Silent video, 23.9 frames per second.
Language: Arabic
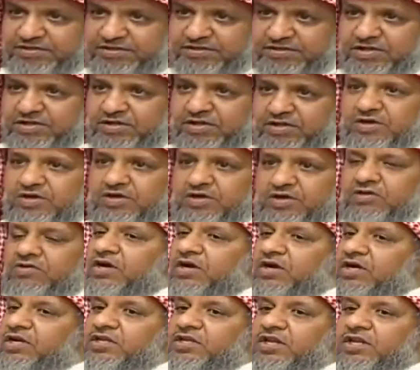فظا
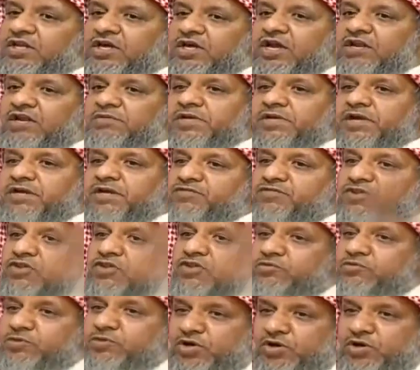غليظ القلب لم
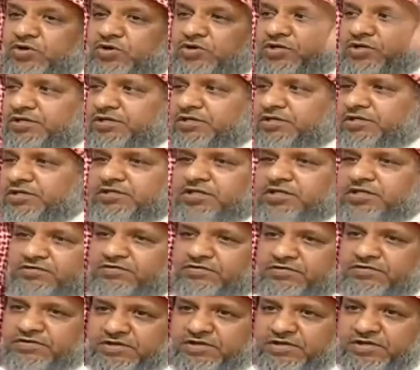منه
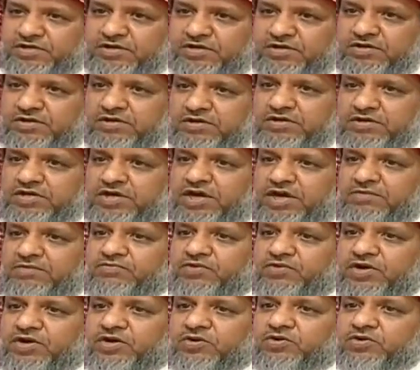كلام رب العالمين نعم
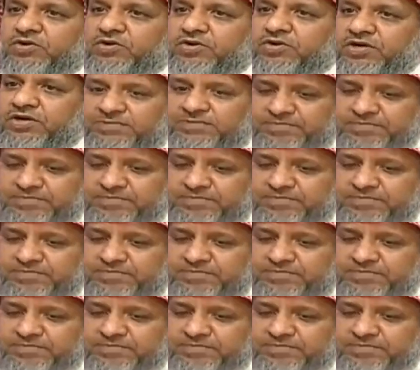فاقول